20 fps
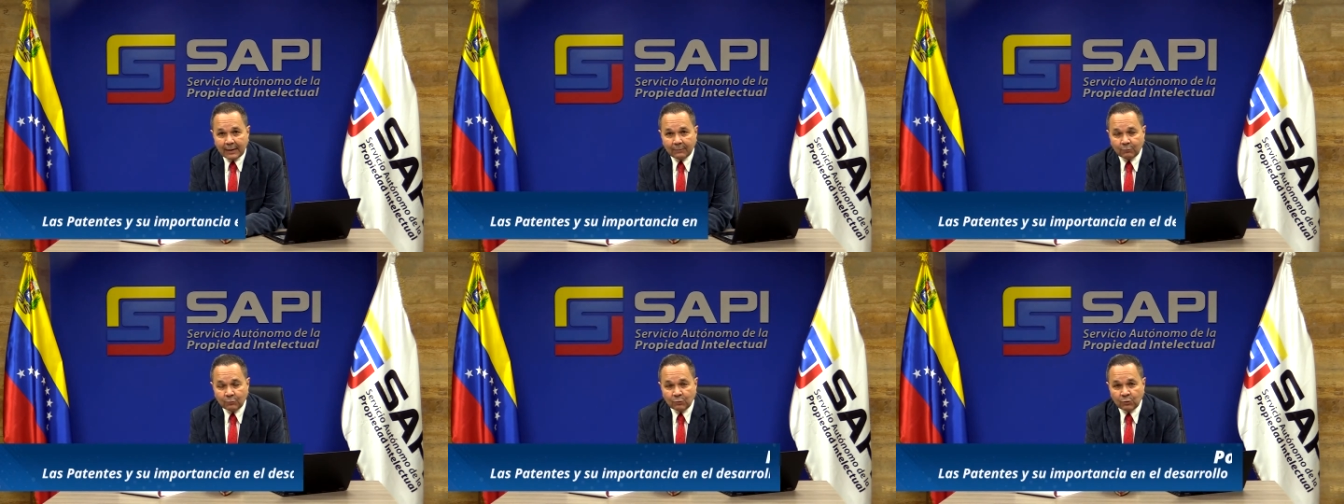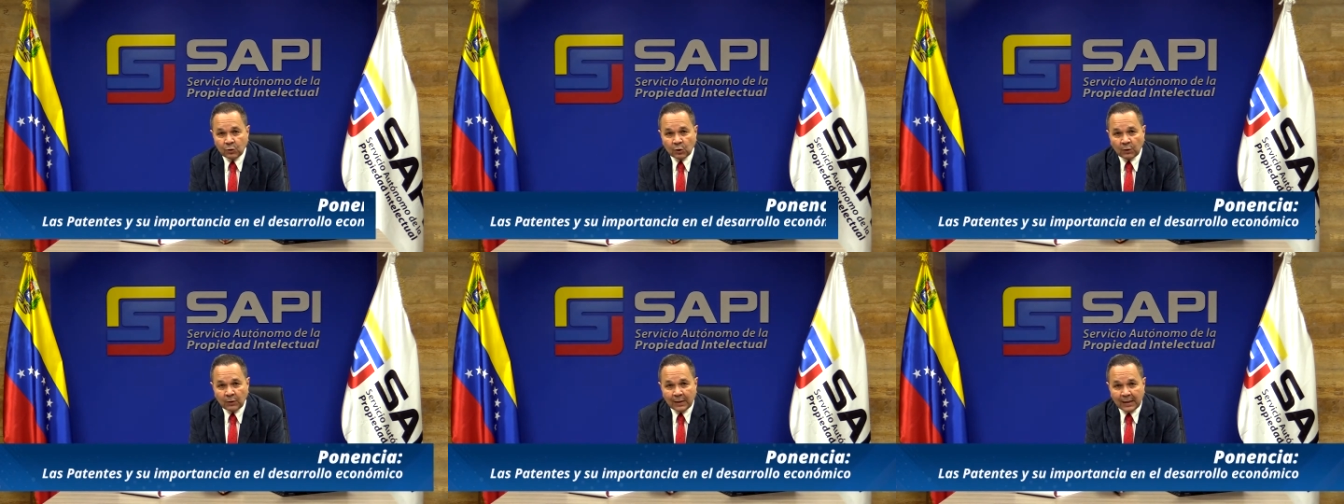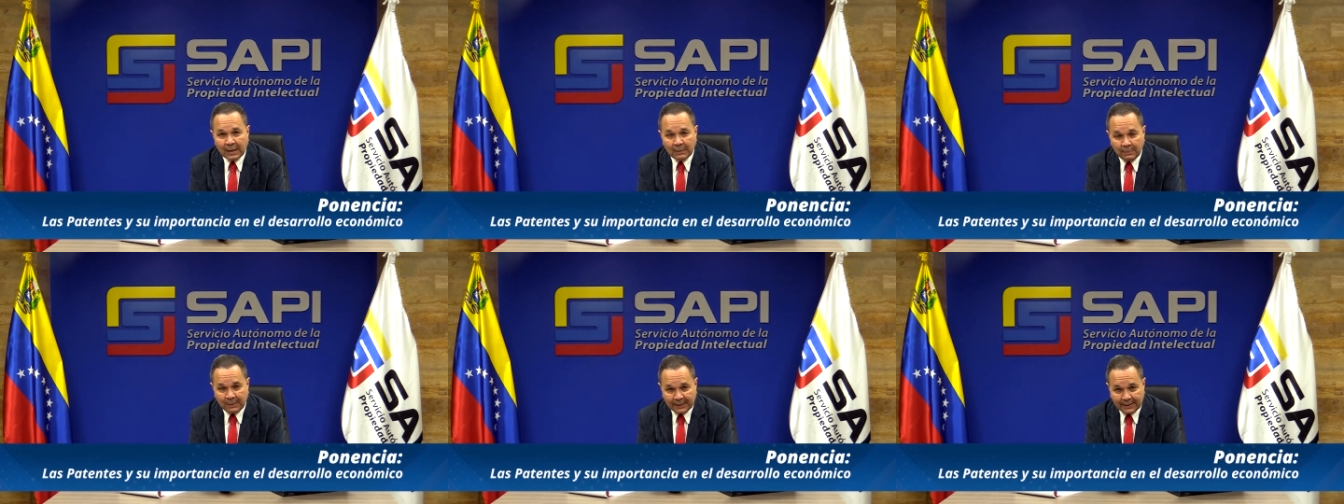la función
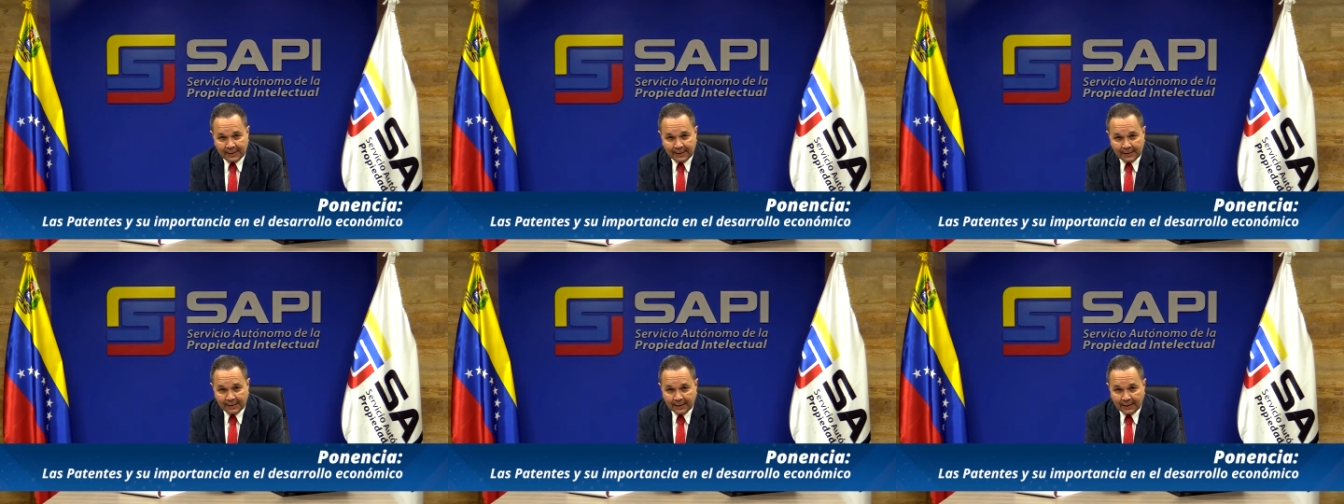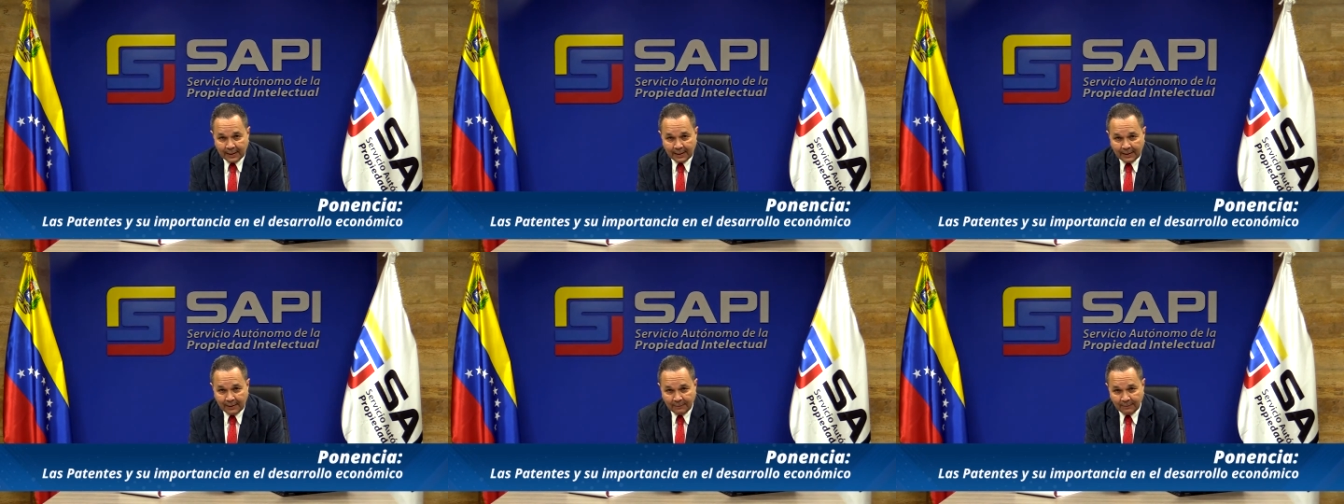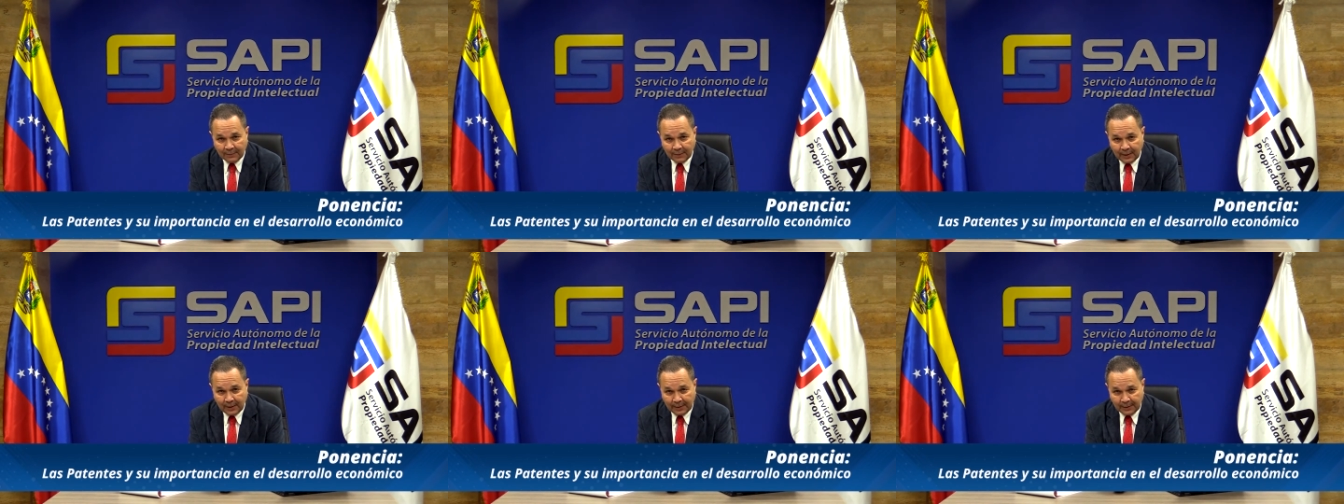de las patentes
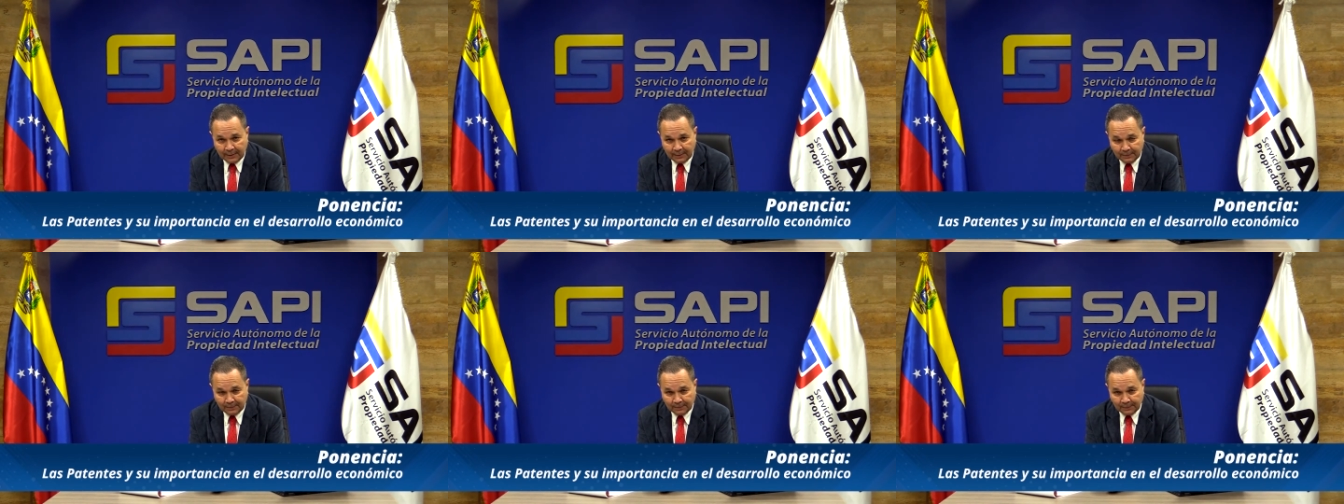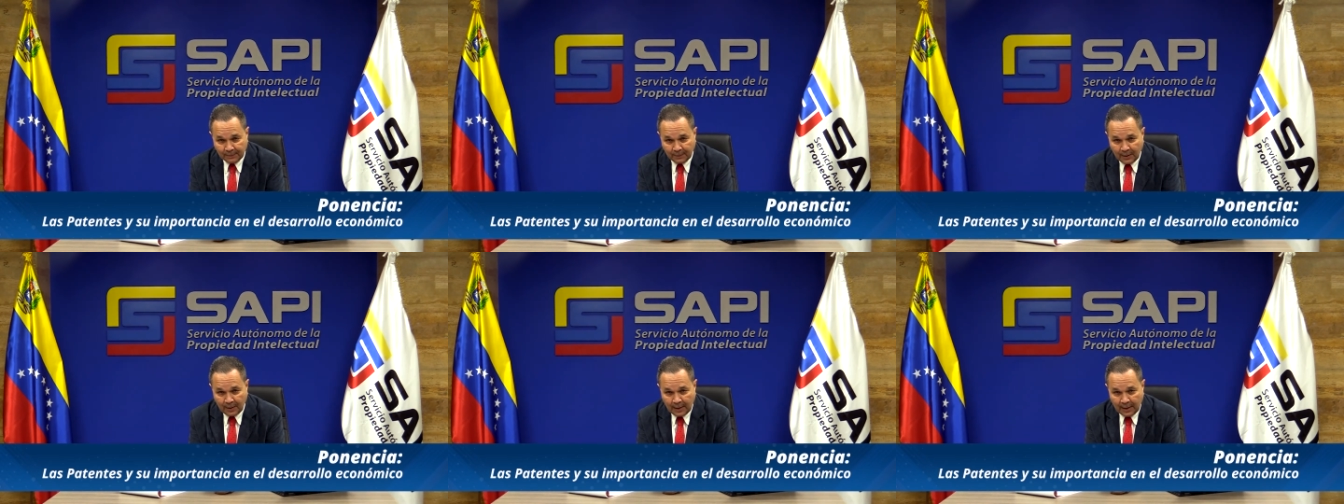en,